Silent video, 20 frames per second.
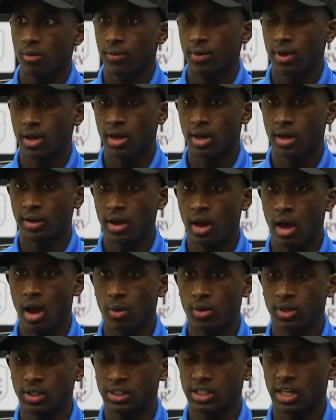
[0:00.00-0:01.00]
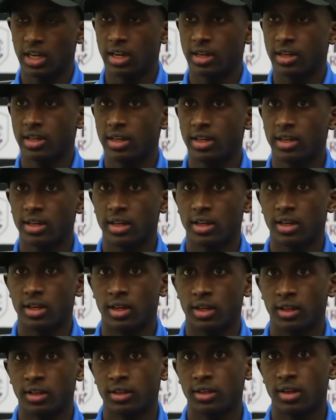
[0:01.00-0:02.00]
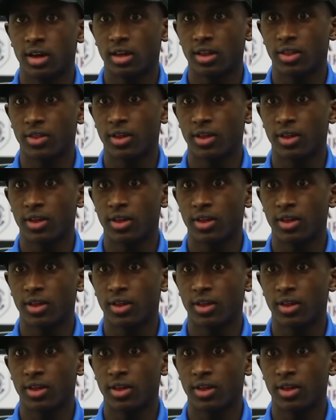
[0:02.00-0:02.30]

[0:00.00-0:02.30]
فنحاول ان شاء الله ان احنا ناخذ